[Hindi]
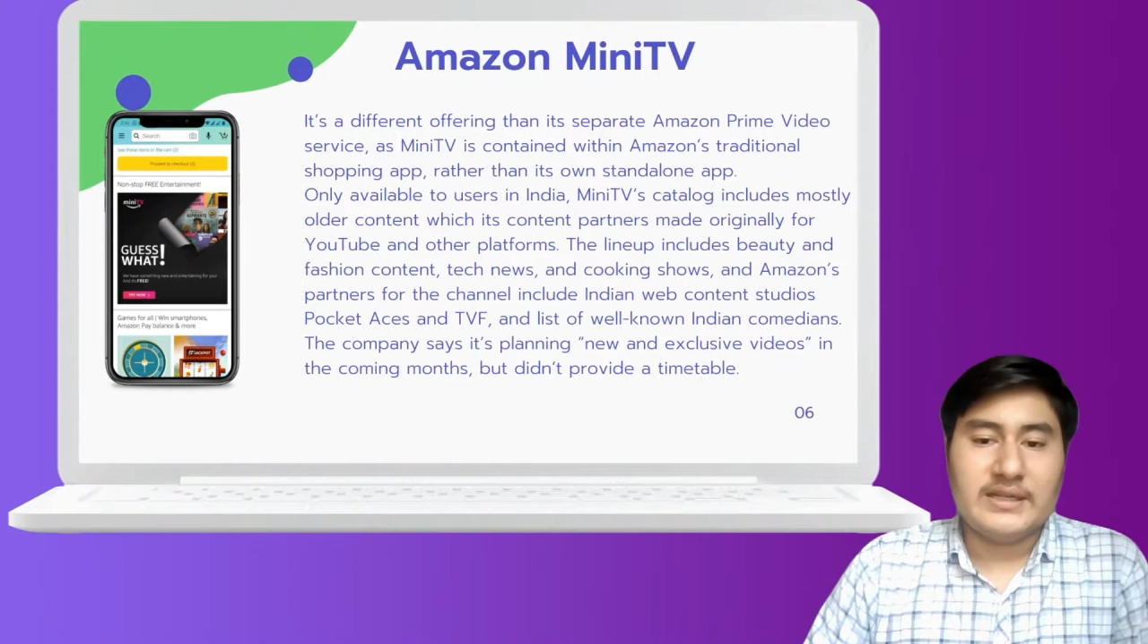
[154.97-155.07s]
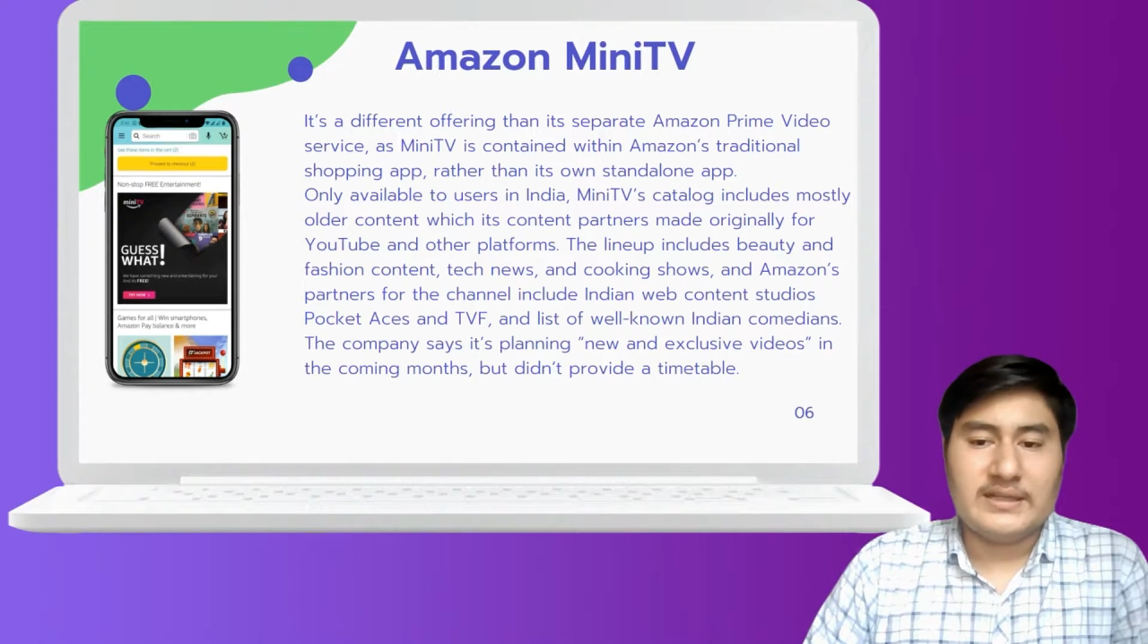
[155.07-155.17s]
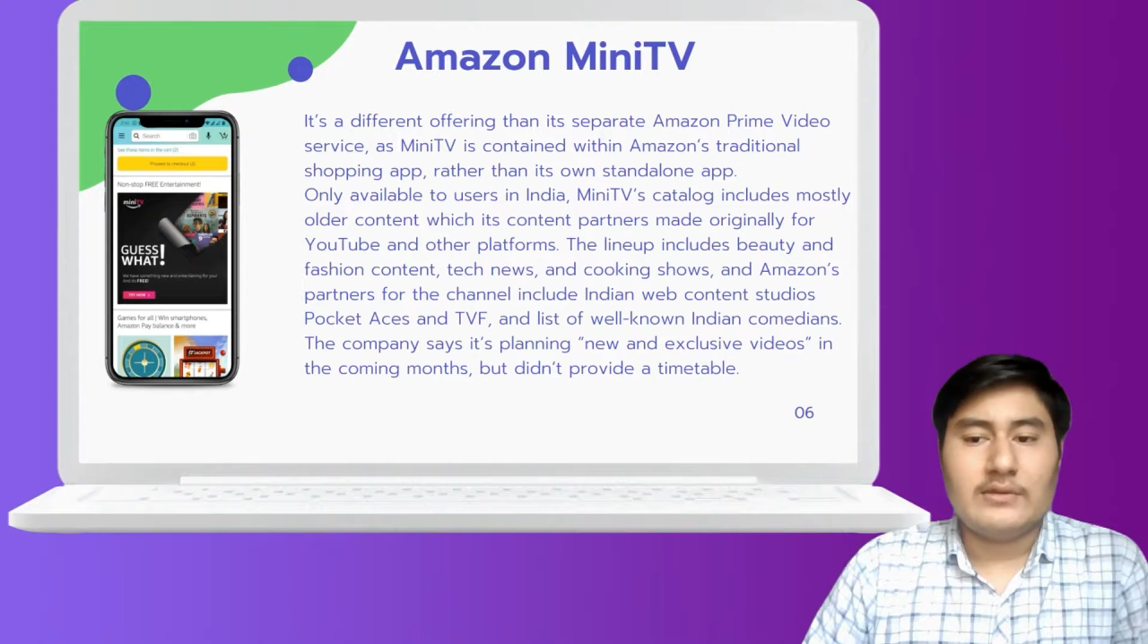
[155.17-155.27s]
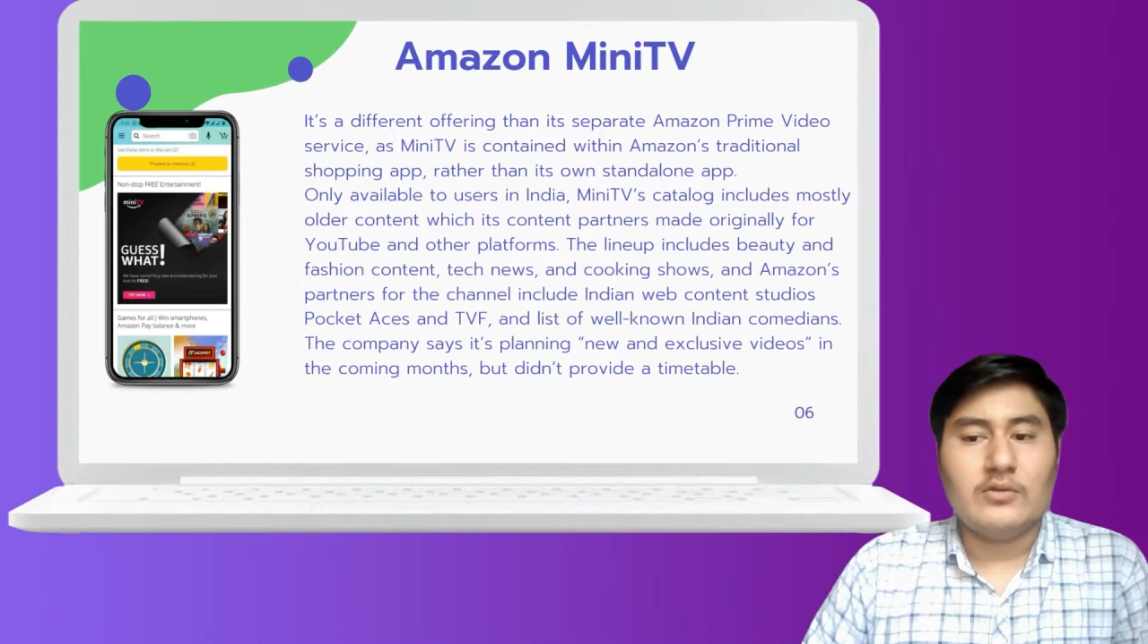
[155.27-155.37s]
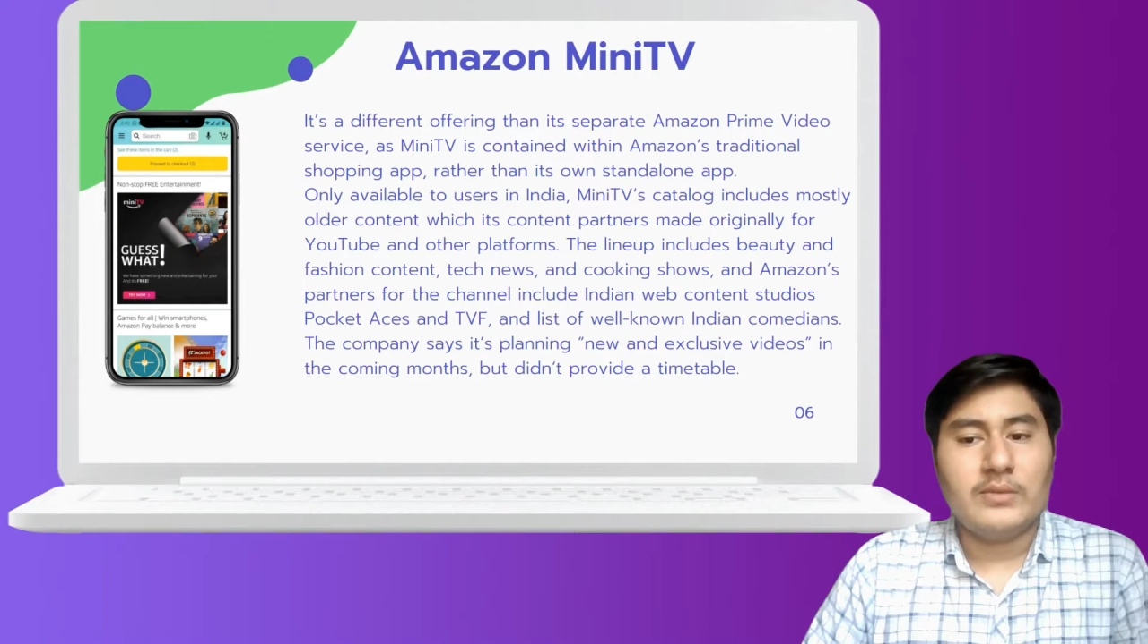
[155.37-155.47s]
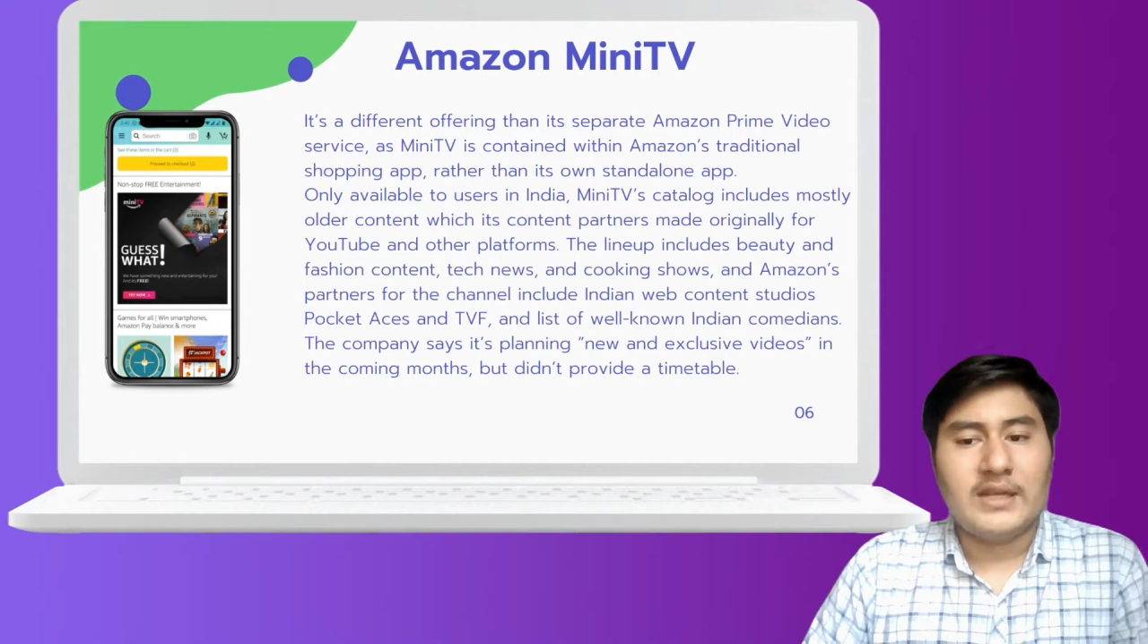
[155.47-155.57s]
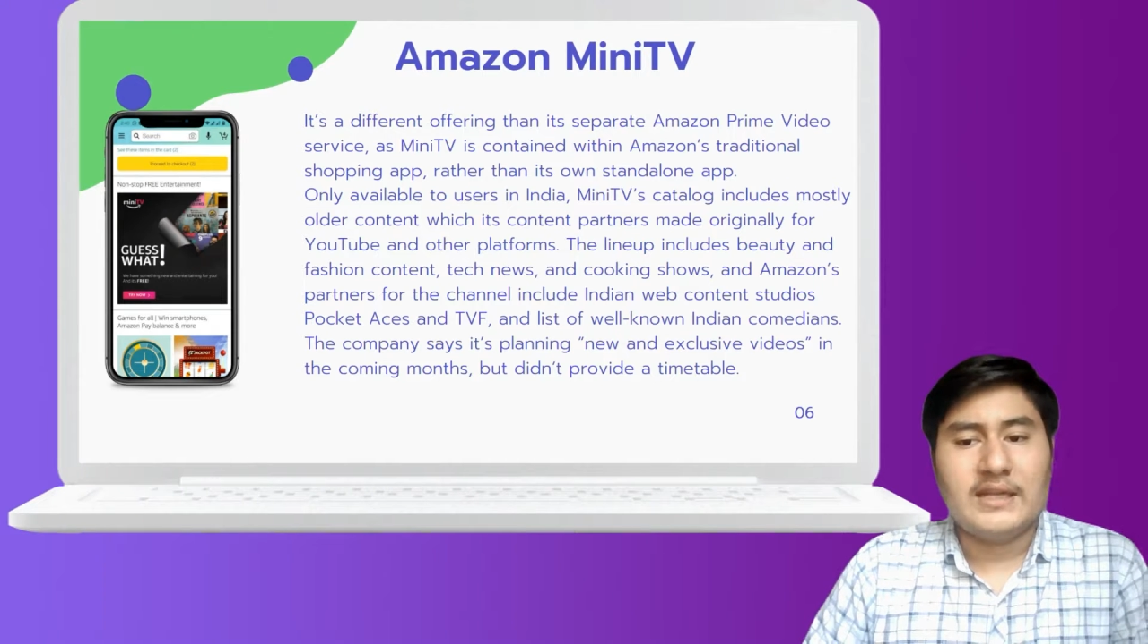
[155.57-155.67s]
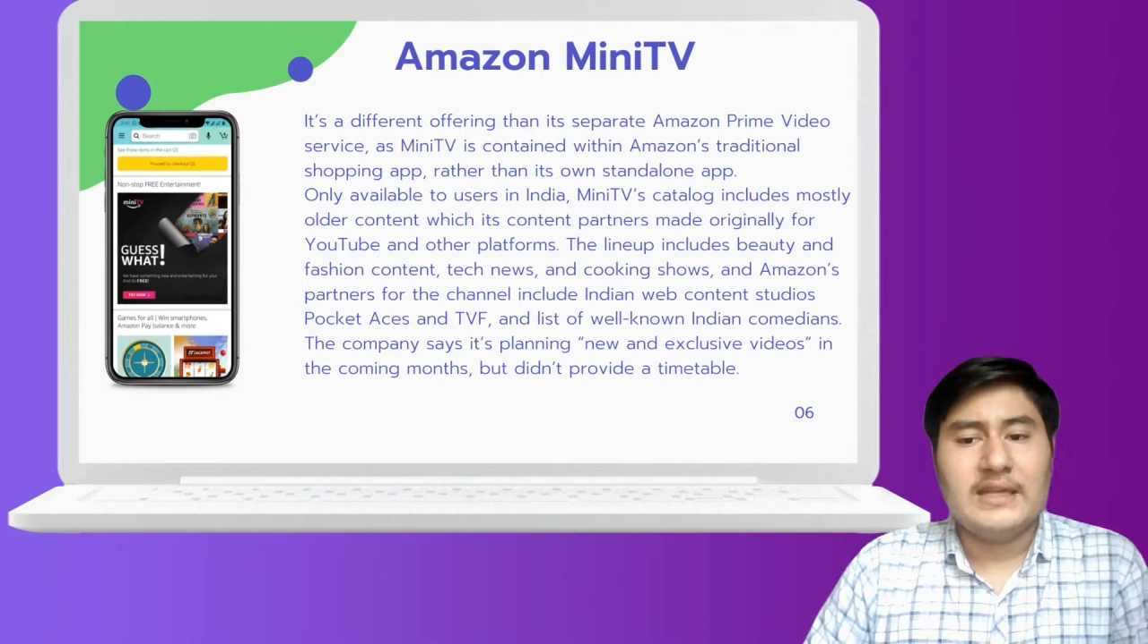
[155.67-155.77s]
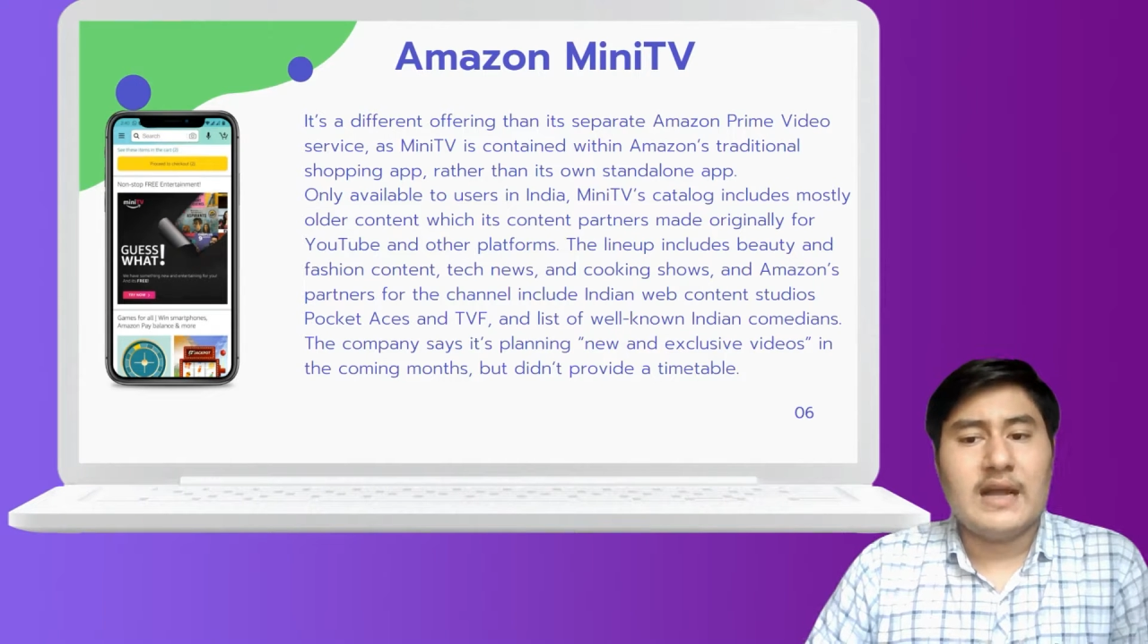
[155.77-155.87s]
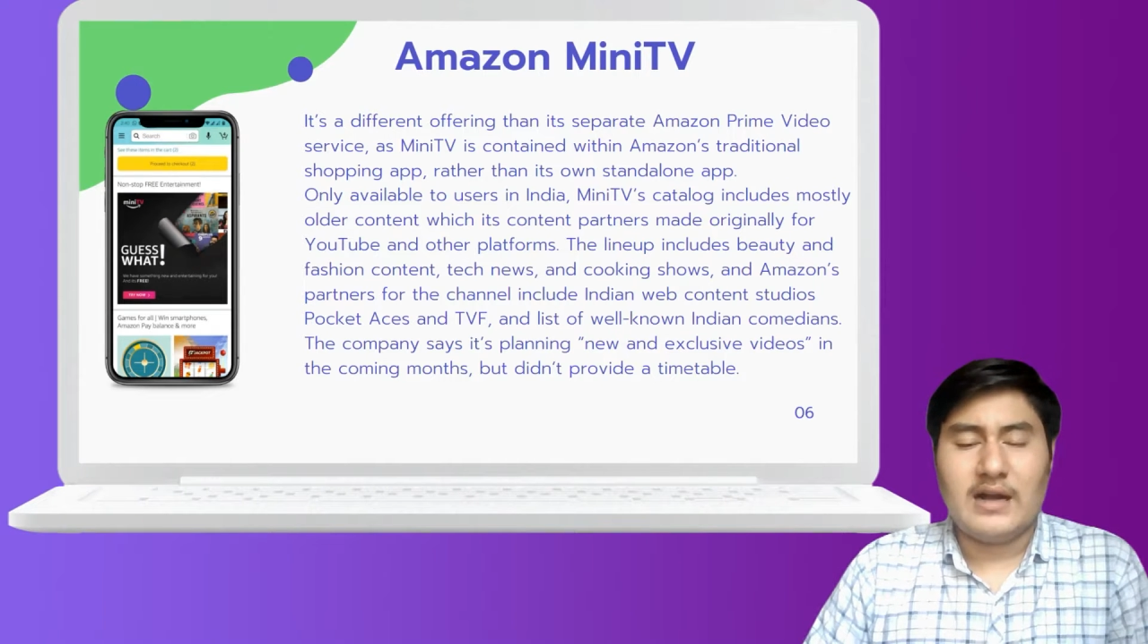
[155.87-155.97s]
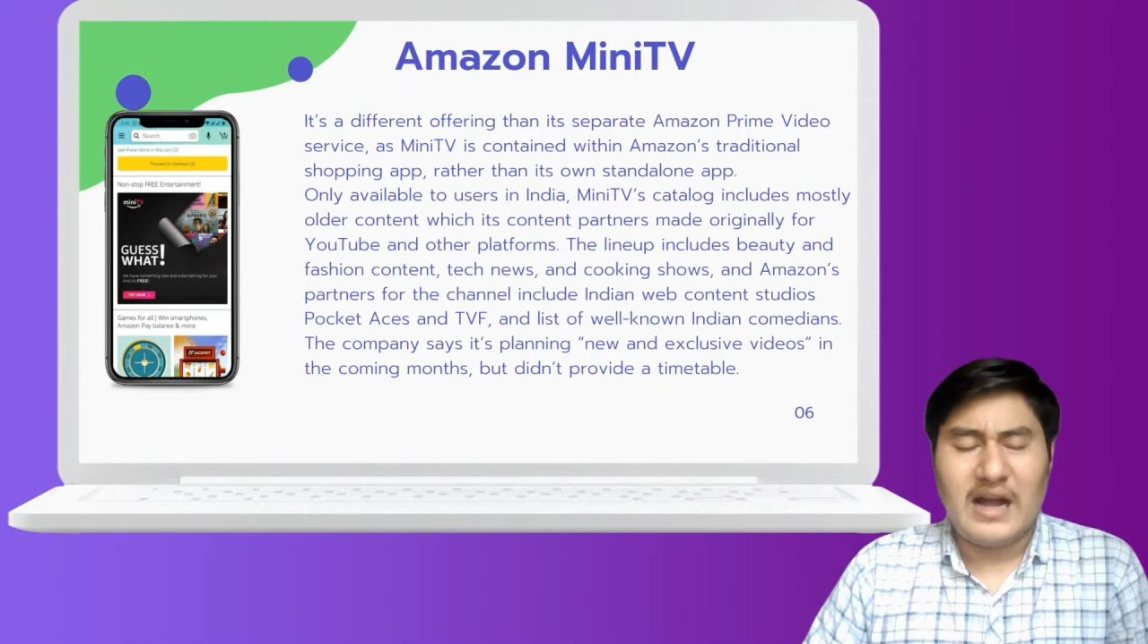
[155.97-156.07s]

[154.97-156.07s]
देखने को मिलेगी